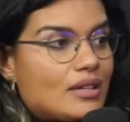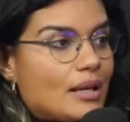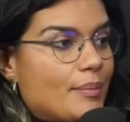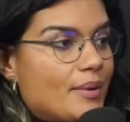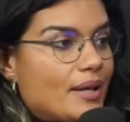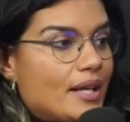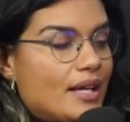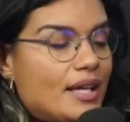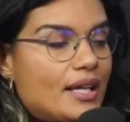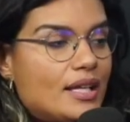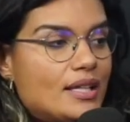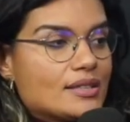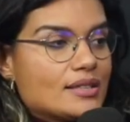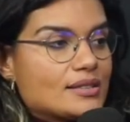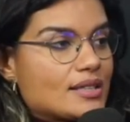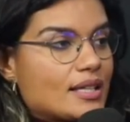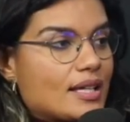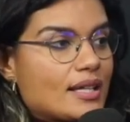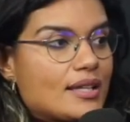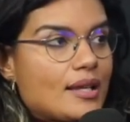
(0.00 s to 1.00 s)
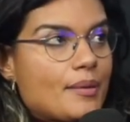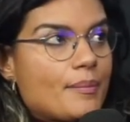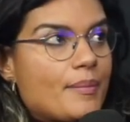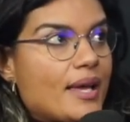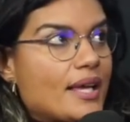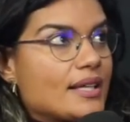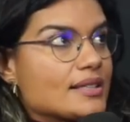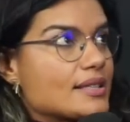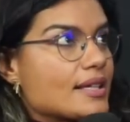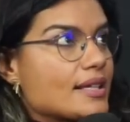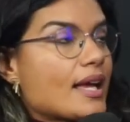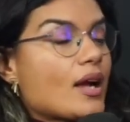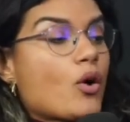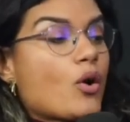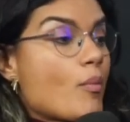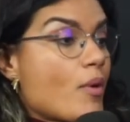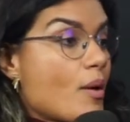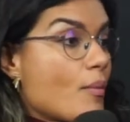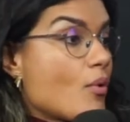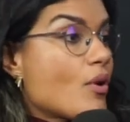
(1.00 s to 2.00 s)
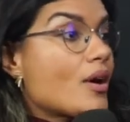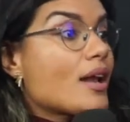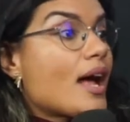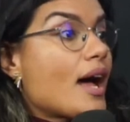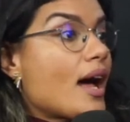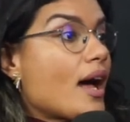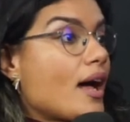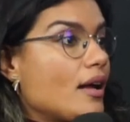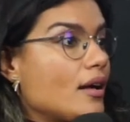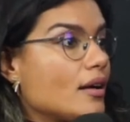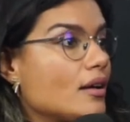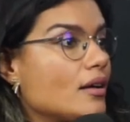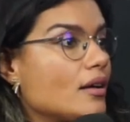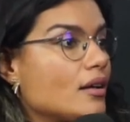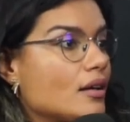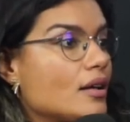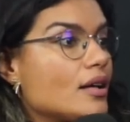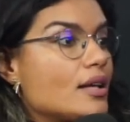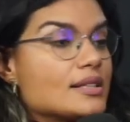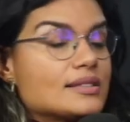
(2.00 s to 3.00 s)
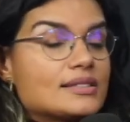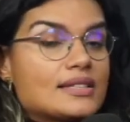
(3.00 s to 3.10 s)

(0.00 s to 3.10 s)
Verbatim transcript: para eles, você quer estar tá bem, você quer comemorar, é.